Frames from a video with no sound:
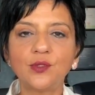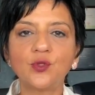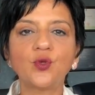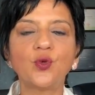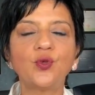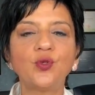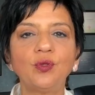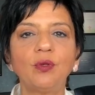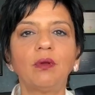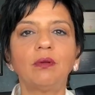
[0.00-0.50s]

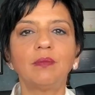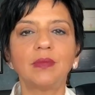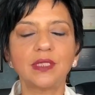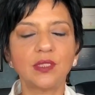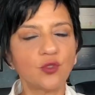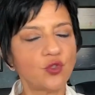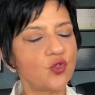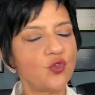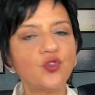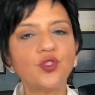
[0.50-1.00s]
sorun
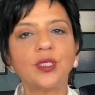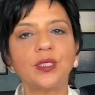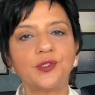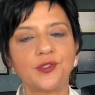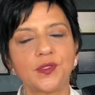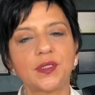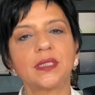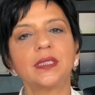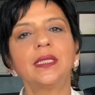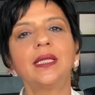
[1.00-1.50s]
olması çocuk
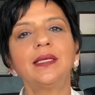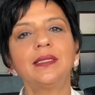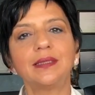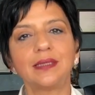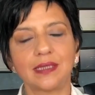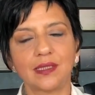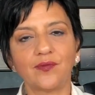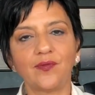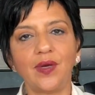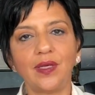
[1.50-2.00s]
açısından
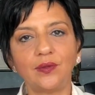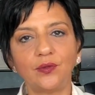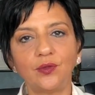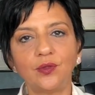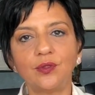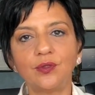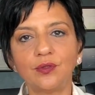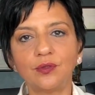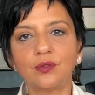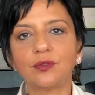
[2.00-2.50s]
risk
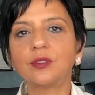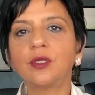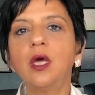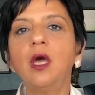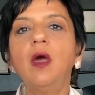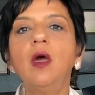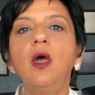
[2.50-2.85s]
faktörüdür.